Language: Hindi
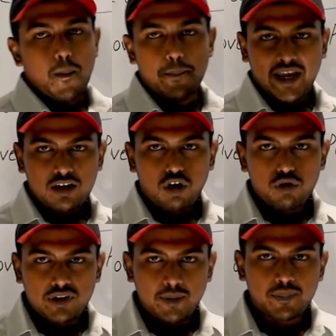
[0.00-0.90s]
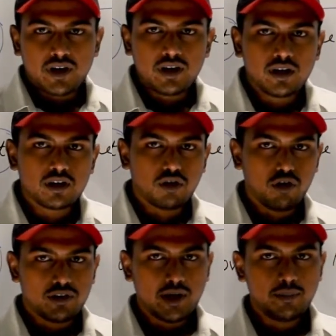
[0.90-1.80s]
मेन कॉन्सेप्ट
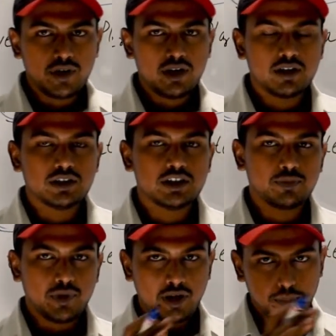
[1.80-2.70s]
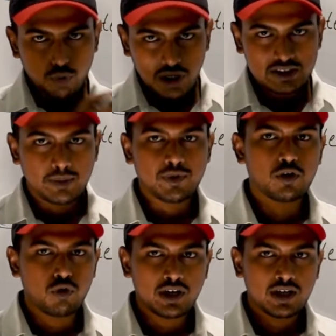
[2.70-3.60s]
कॉन्सेप्ट जिस पे ये पूरा
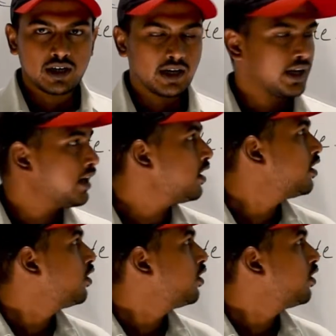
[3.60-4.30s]
चैप्टर वर्क करेगा